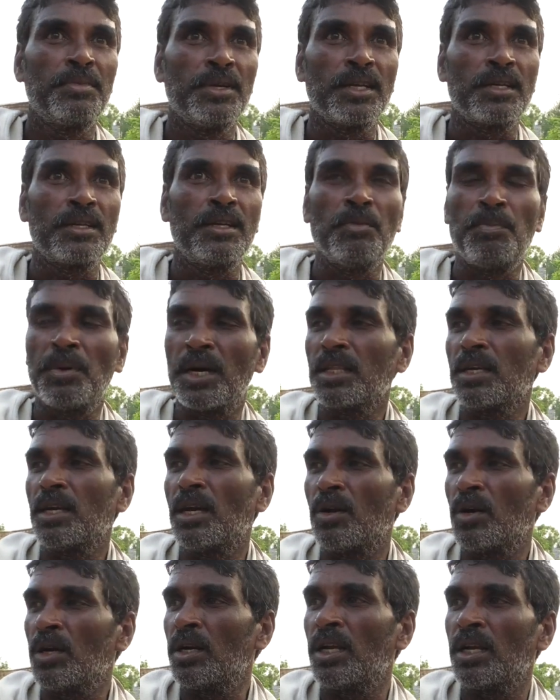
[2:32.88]
పెట్టిన
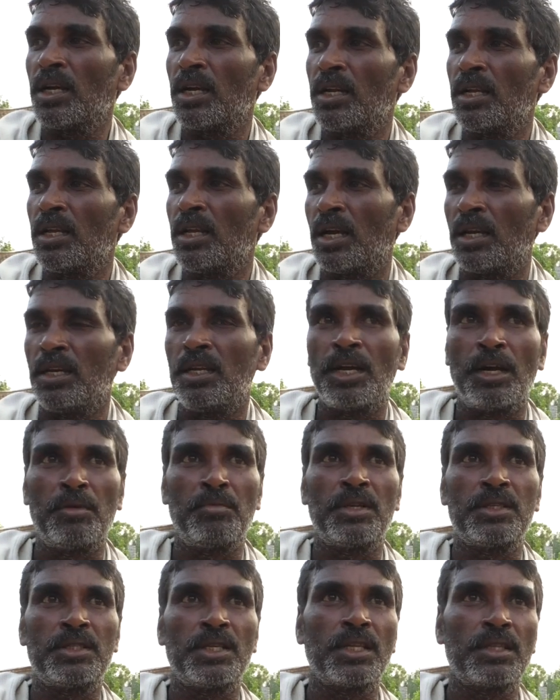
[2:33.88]
పథకాలు ఉన్నాయి కానీ అన్నీ
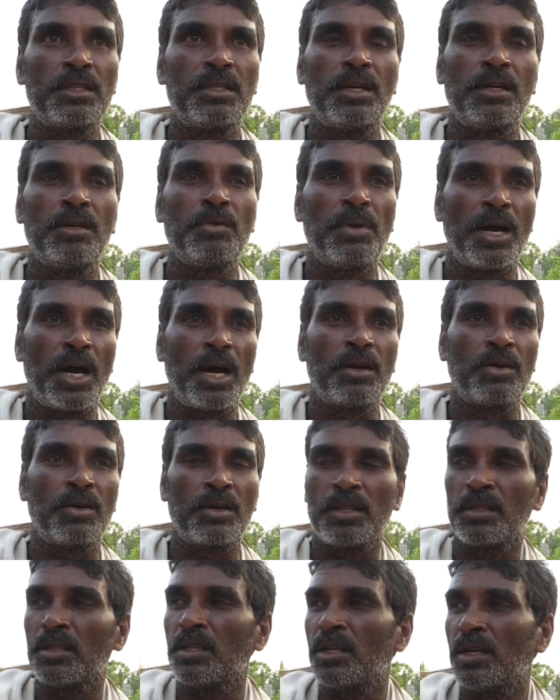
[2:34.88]
అమలు చేస్తున్నాడు బాగానే
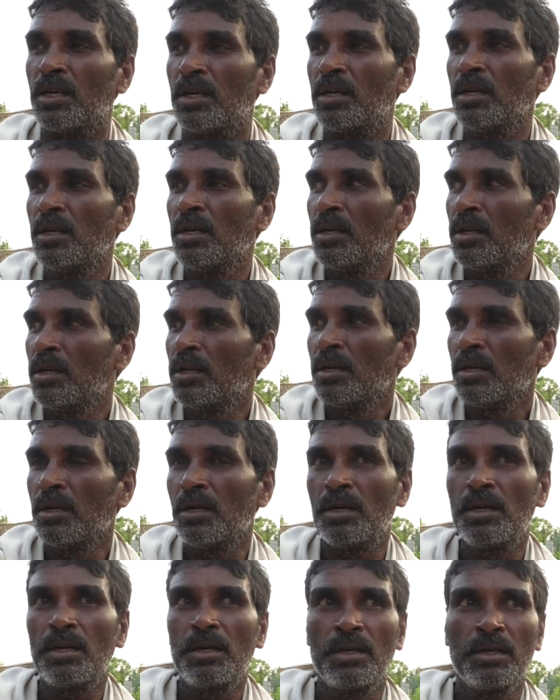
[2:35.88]
ఉంటుంది
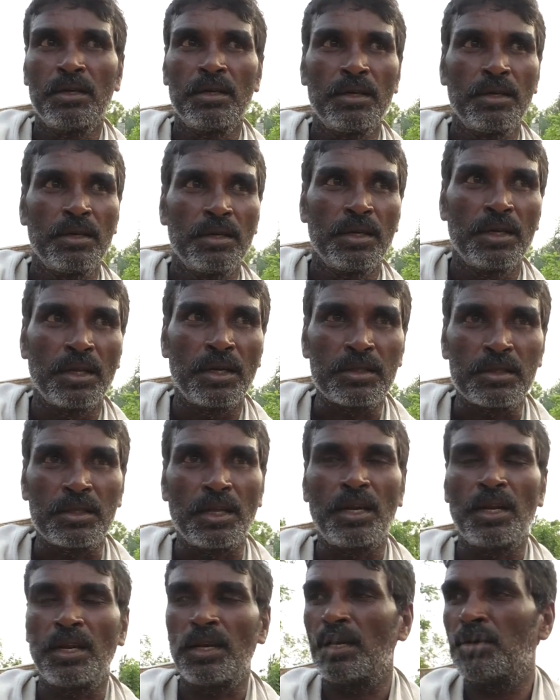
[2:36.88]
ఇళ్ళ
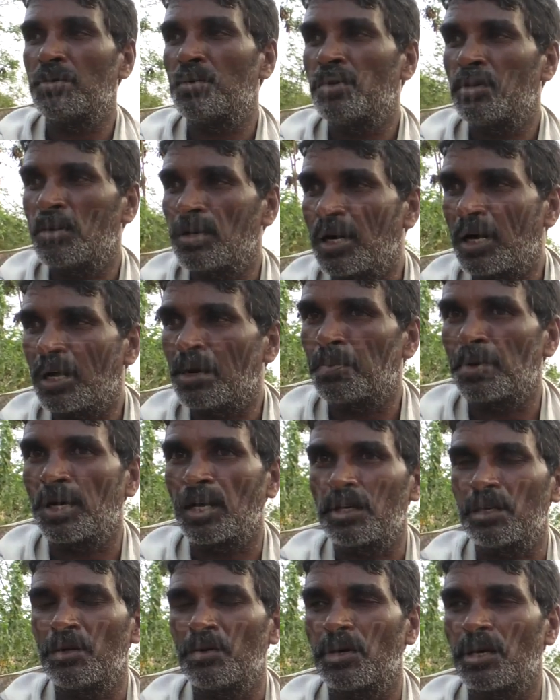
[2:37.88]
స్థలాలేమో వాళ్ళ
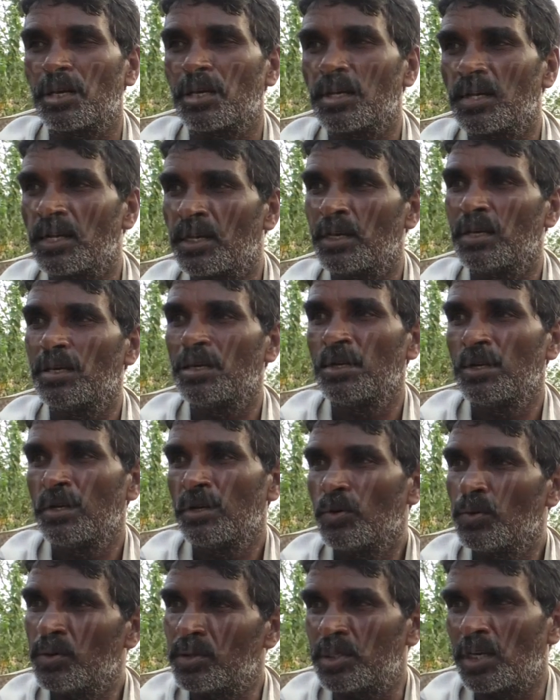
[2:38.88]
పార్టీ వాళ్ళకి
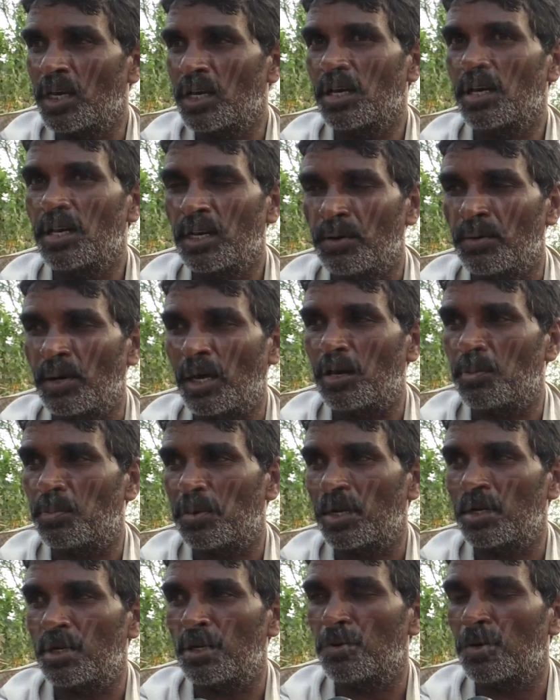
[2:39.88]
ఉద్యోగాలేమో వాళ్ళ
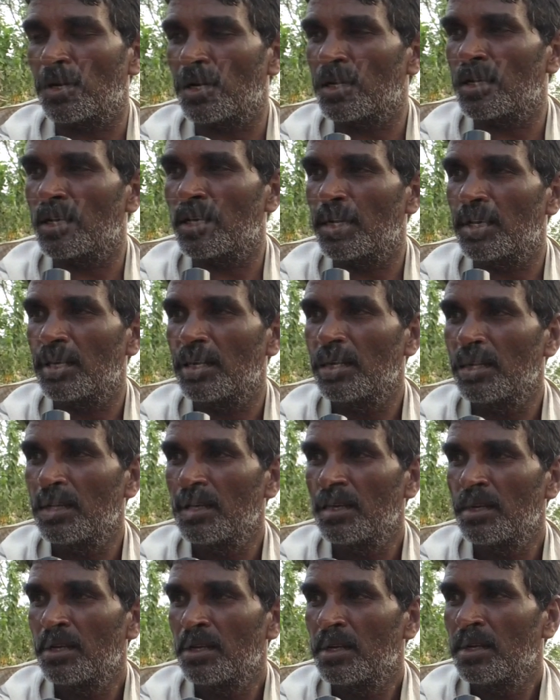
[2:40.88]
పార్టీ వాళ్ళకి
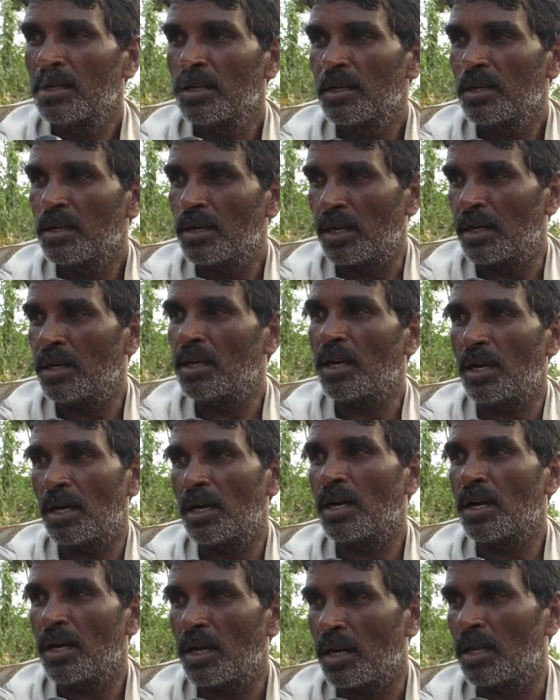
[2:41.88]
అన్నీ
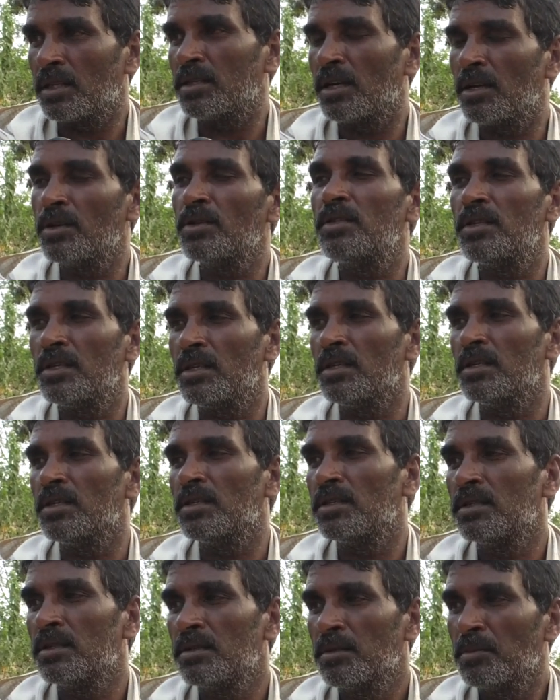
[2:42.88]
అలా జరుగుతున్నాయి
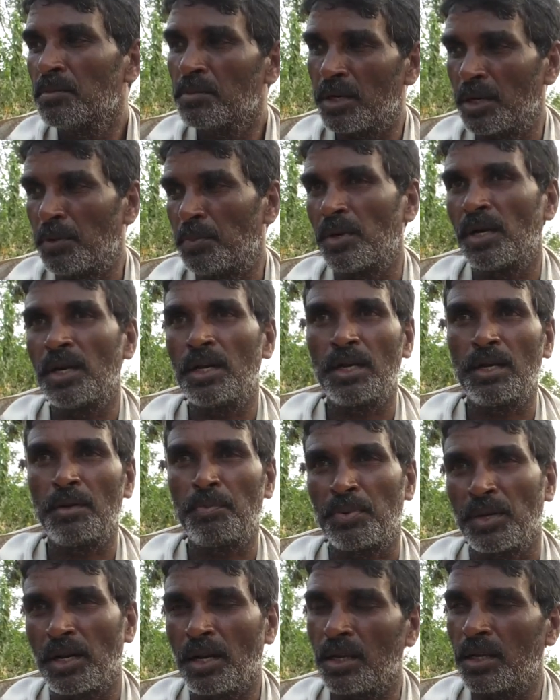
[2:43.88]
పరిపాలన అంటే
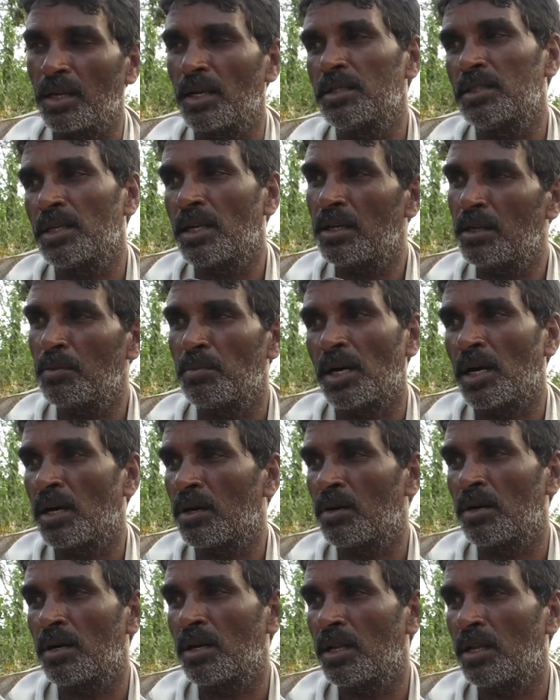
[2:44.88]
పిల్లలకి వేసి అన్నీ
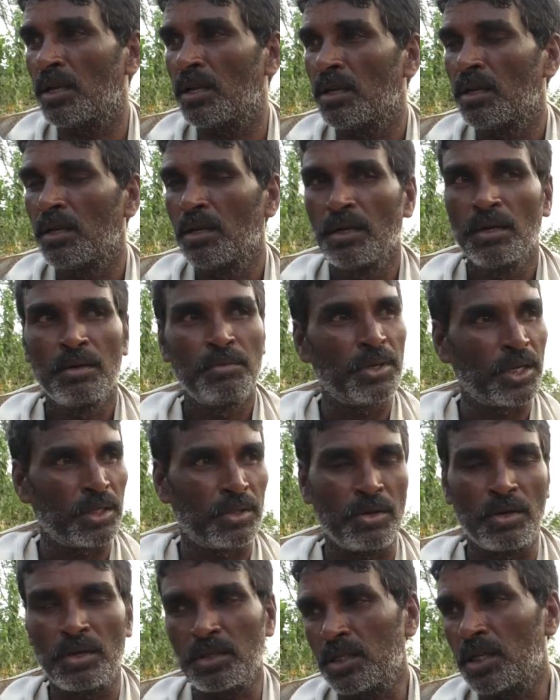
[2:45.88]
బాగానే ఉంటున్నాయి
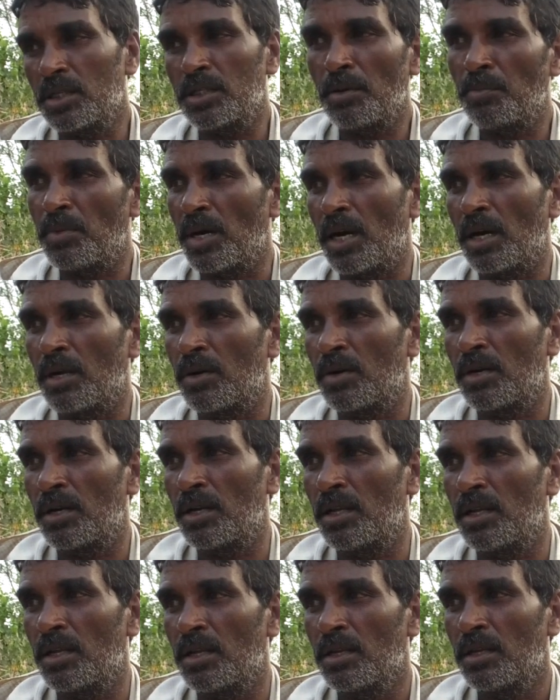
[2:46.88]
పెద్దవాళ్ళు చేసి బాగానే
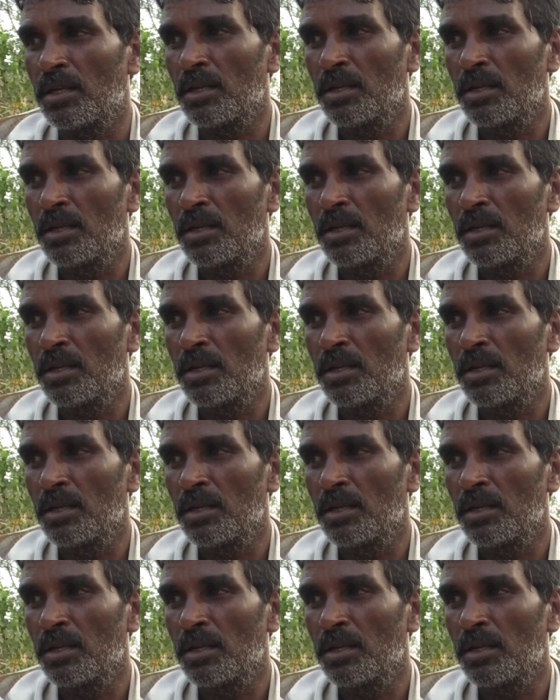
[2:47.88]
ఉంటున్నాయి